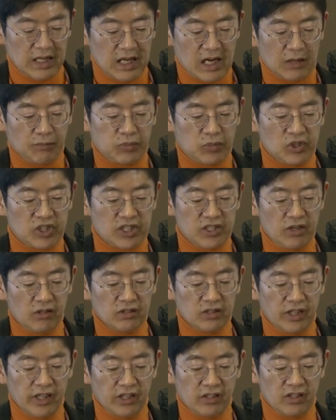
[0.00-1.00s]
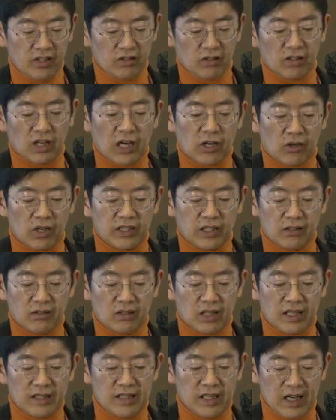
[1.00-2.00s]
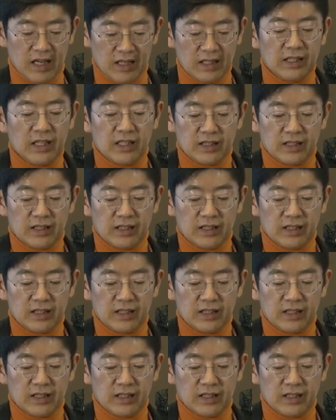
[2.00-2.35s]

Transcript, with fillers: 앞으로 진영 대결이 더 각화될 것 같냐?